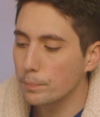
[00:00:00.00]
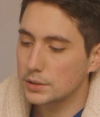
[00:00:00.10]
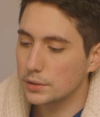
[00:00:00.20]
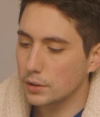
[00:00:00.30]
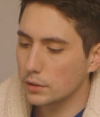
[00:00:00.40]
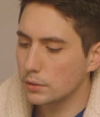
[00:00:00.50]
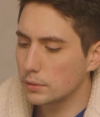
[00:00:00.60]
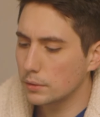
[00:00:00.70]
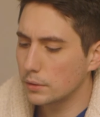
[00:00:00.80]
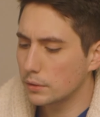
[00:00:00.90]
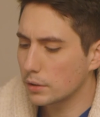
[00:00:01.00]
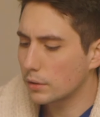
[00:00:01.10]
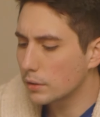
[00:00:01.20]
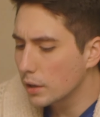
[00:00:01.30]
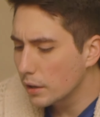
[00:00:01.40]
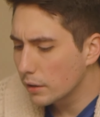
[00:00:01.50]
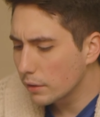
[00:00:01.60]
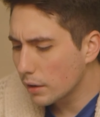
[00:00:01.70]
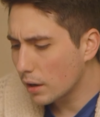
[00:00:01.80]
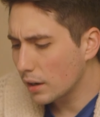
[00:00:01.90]
C'est vrai que, attends,
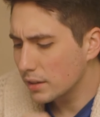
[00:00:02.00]
et oh,